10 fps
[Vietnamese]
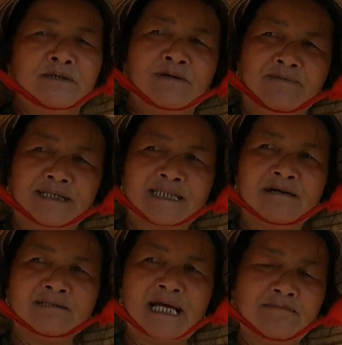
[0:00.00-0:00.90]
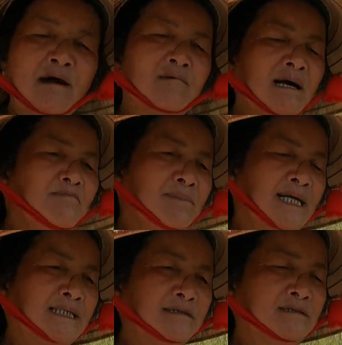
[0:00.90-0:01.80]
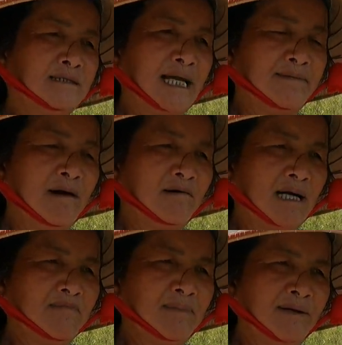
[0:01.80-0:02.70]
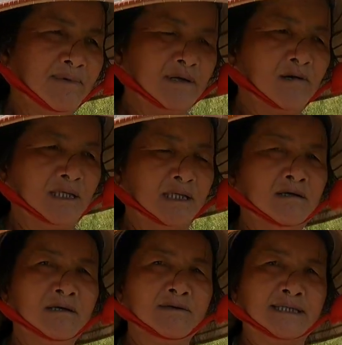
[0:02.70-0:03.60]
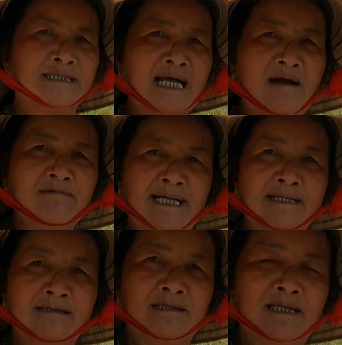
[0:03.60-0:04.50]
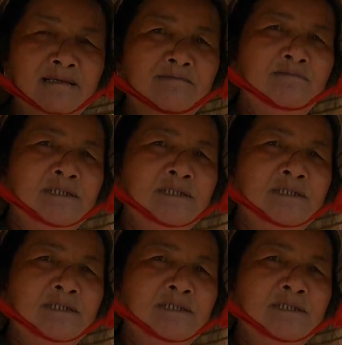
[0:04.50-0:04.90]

rồi vì sao thầy bao cấp này từ thầy bao cấp này vẫn còn đó rồi sau này nữa